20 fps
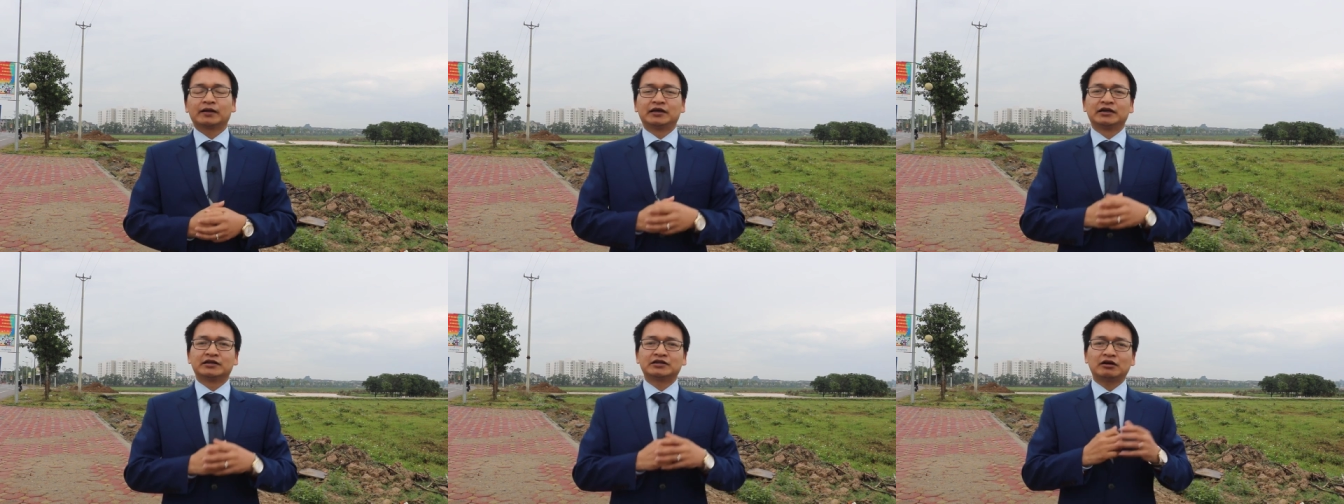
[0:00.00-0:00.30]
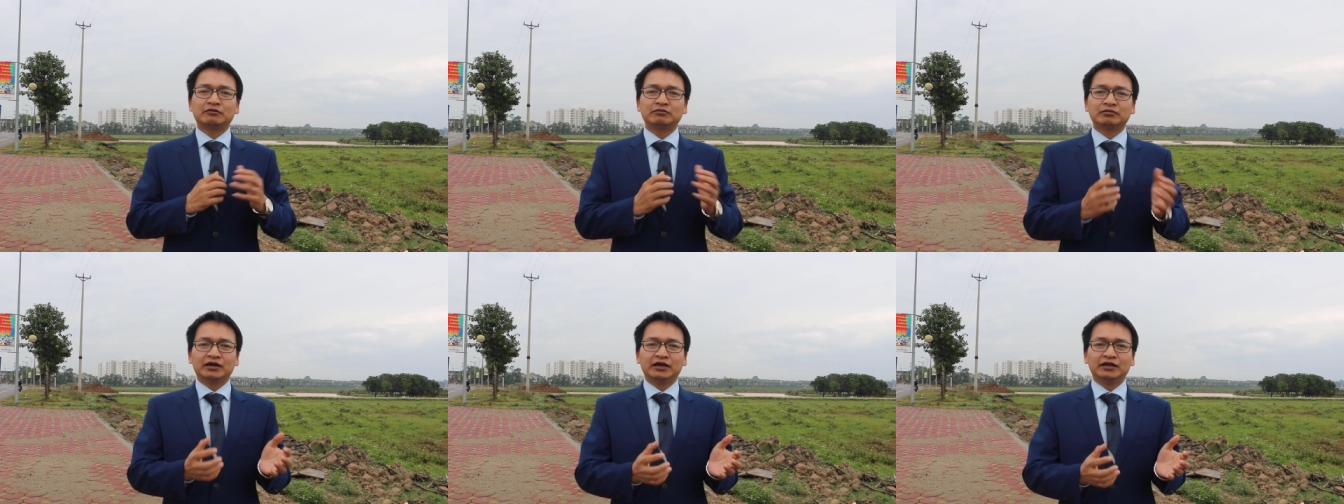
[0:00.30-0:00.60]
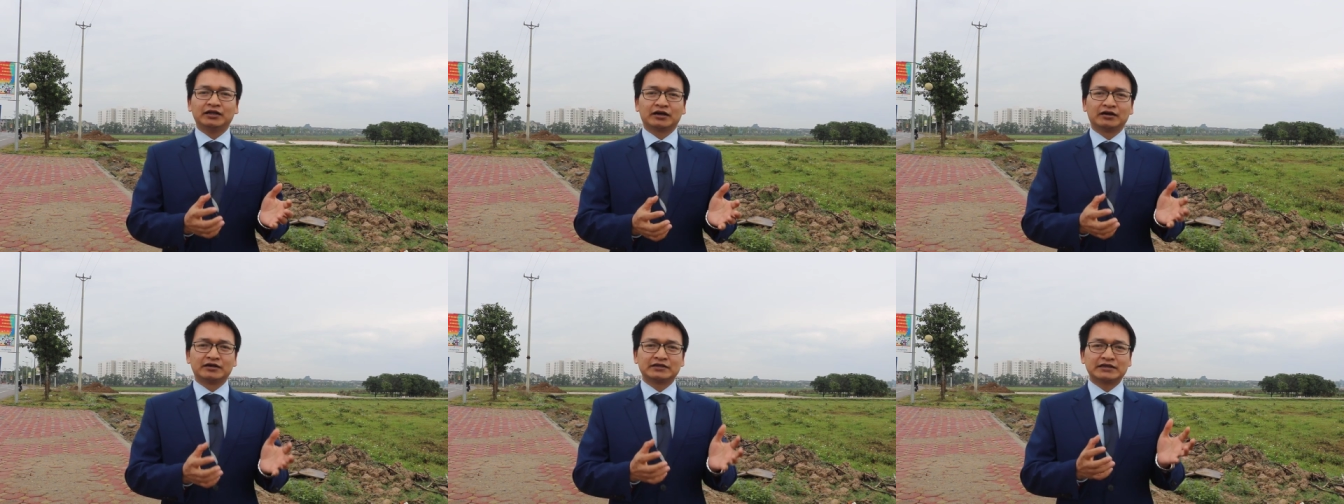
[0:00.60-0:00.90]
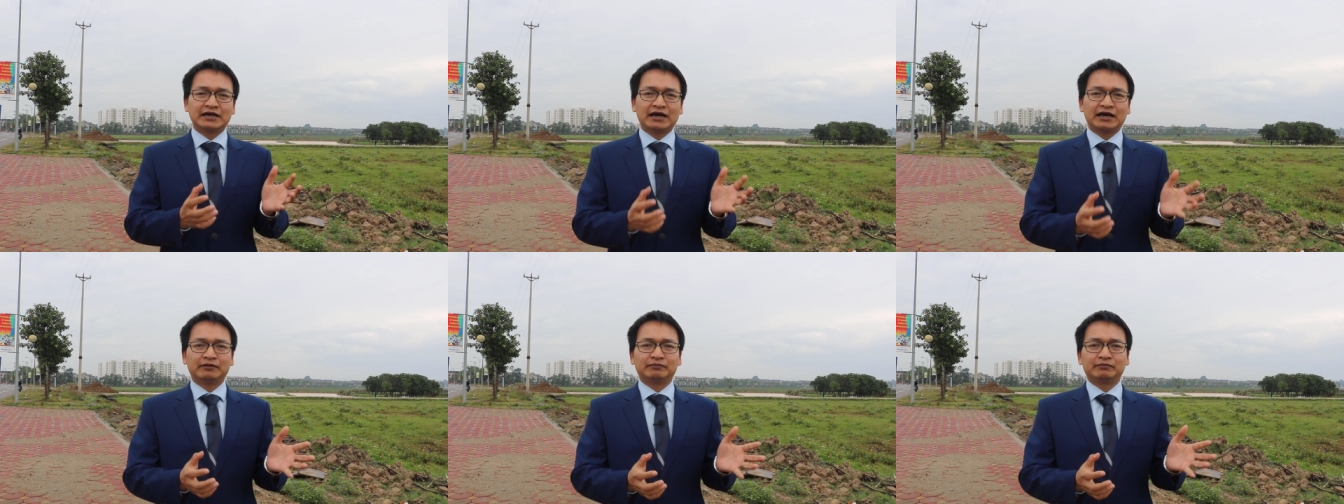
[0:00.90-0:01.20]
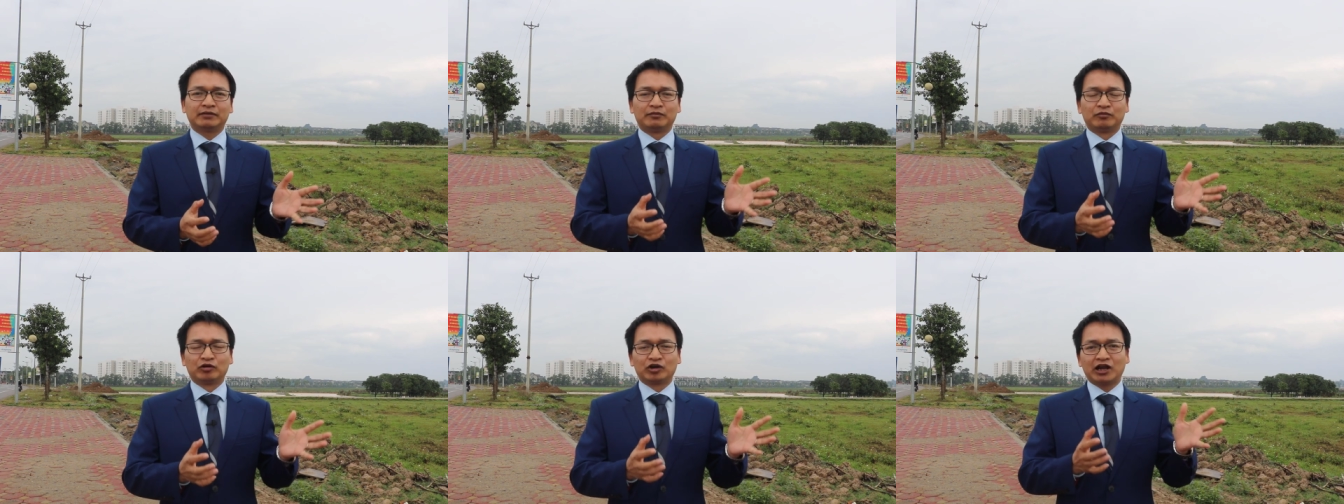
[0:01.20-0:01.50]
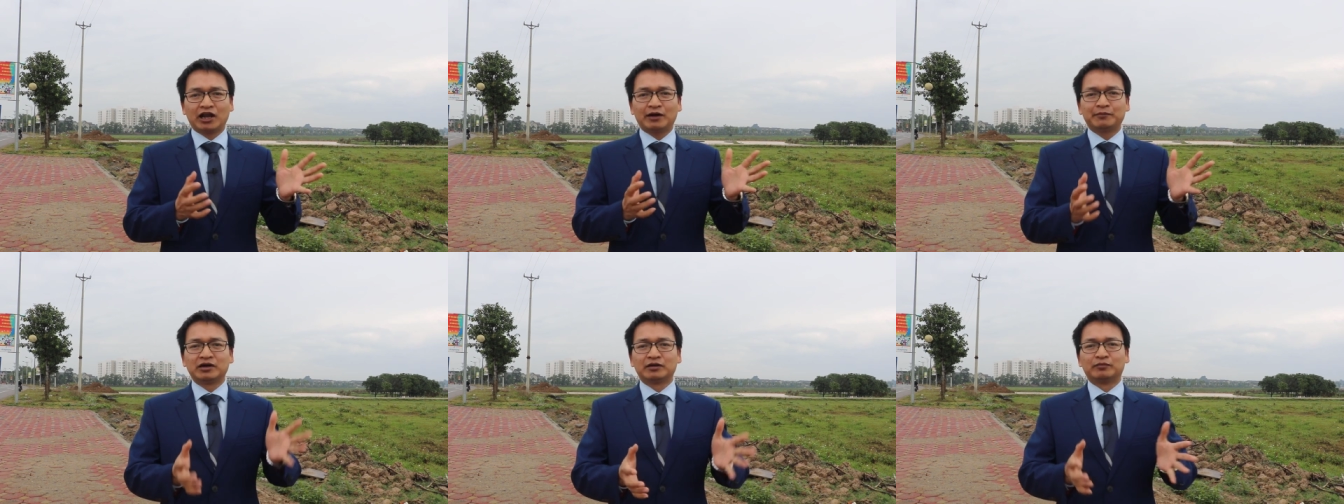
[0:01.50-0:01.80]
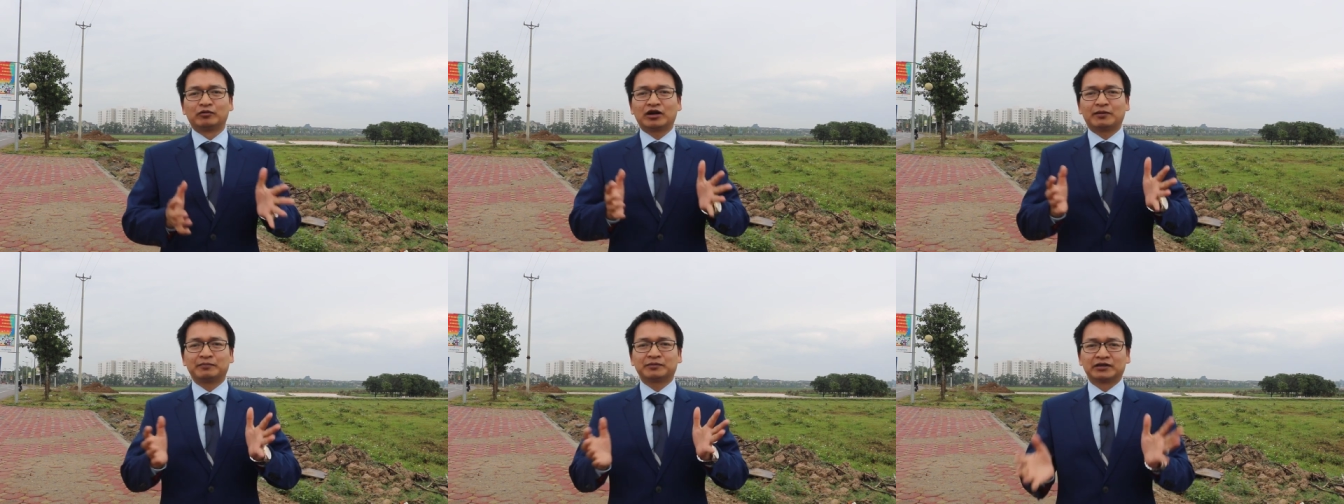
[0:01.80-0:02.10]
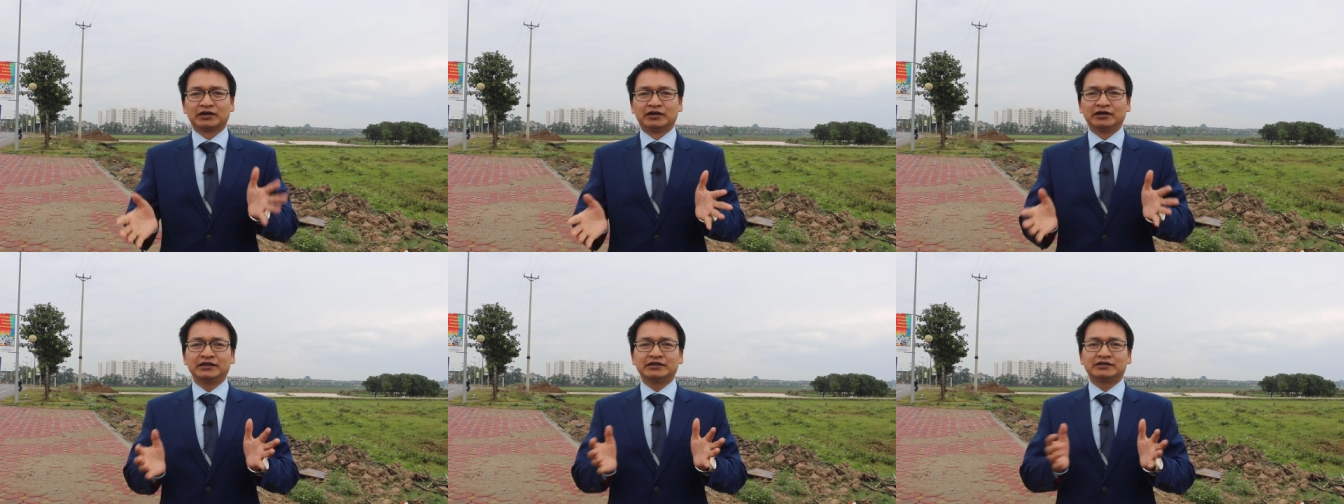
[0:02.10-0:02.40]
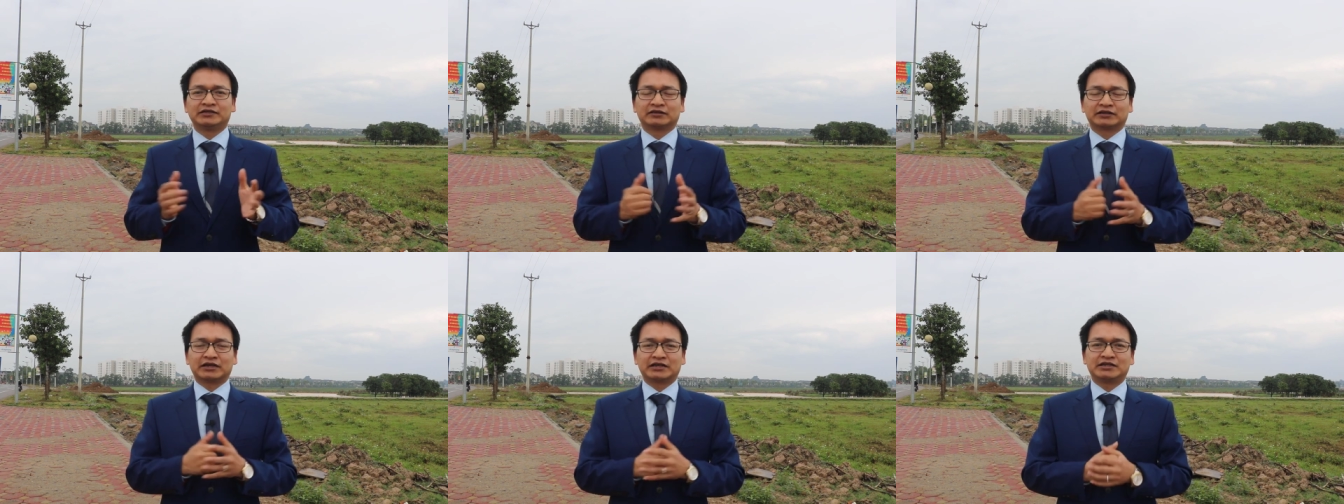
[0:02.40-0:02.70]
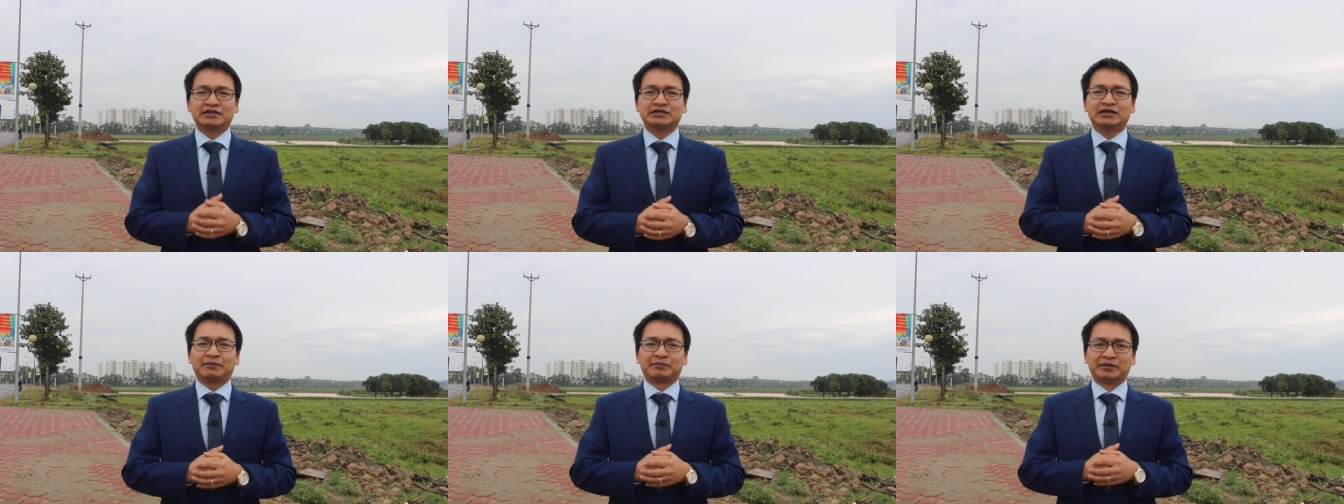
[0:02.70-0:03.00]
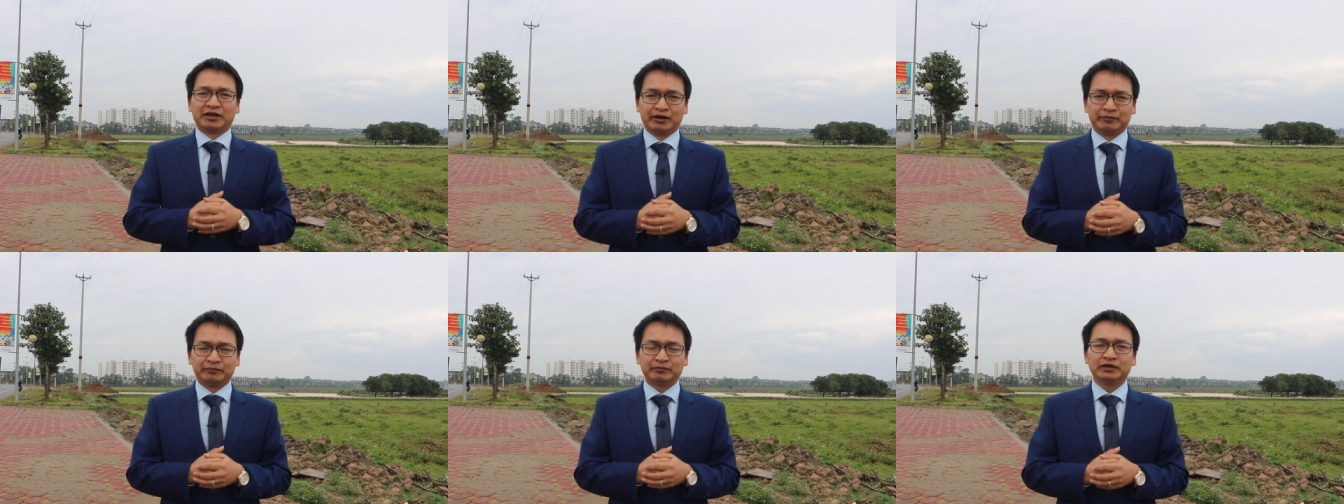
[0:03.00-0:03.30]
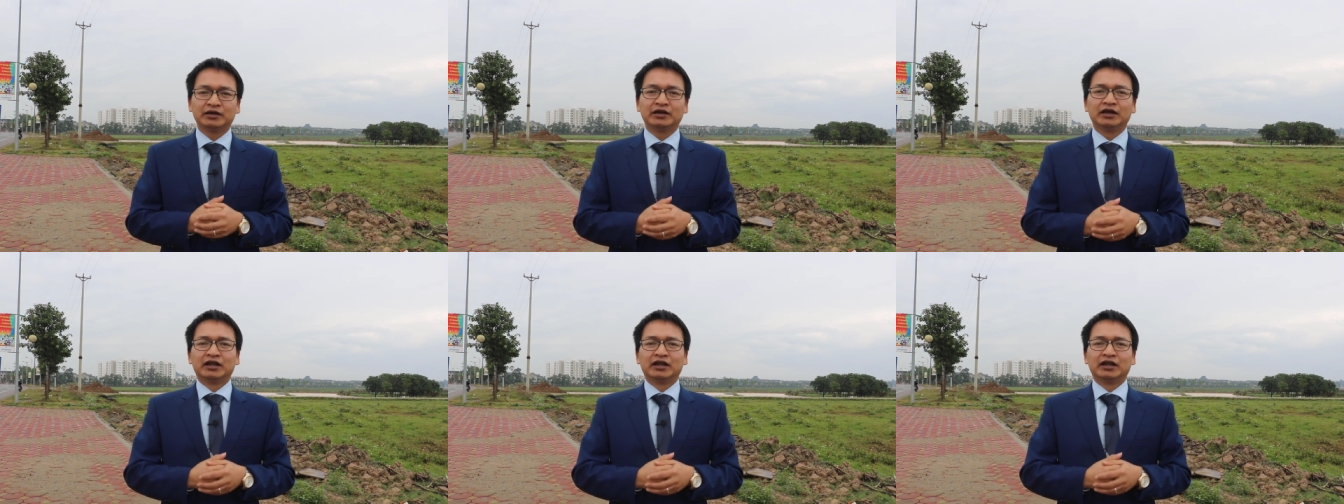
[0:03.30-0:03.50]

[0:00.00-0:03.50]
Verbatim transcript: Thì trong cái thời gian mà hơn một năm tới thị trường tài chính giảm điểm